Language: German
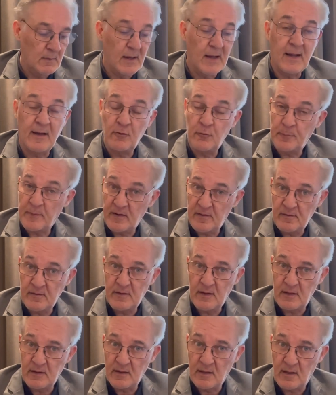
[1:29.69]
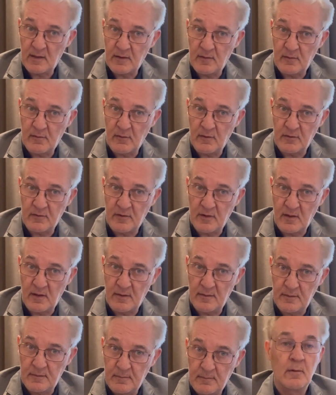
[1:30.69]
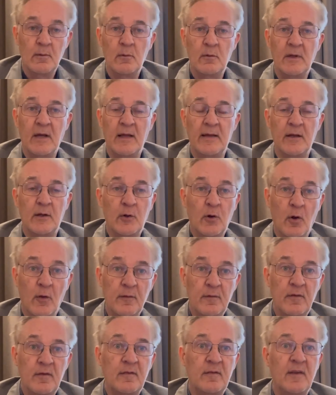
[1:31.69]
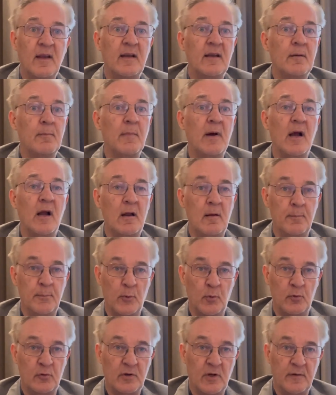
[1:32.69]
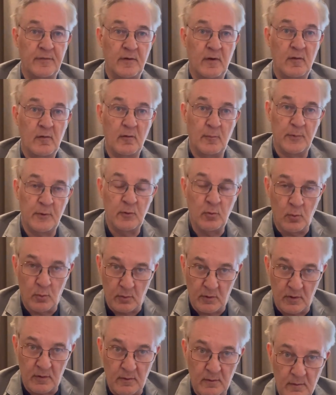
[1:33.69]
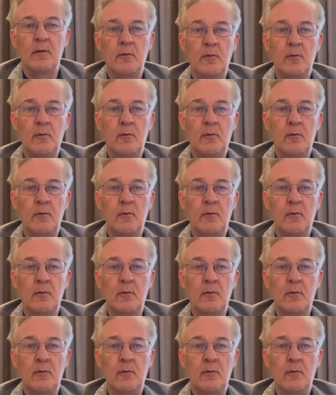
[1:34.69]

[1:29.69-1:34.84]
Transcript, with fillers: ansprechende Inhalte zu erstellen und eine konsistente Markenbotschaft zu betonen.